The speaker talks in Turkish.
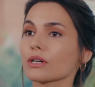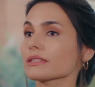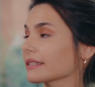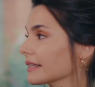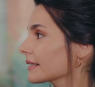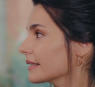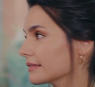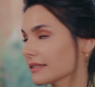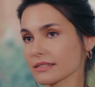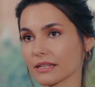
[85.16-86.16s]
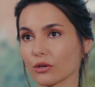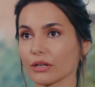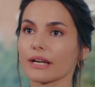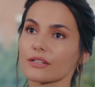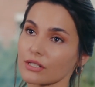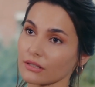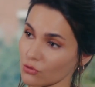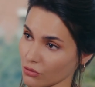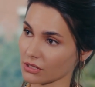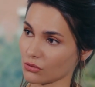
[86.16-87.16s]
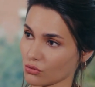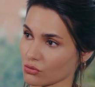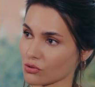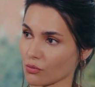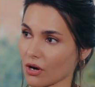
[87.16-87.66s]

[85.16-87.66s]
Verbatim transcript: kadar ileri gittiğinize göre gerçekten çok istiyorsunuz bu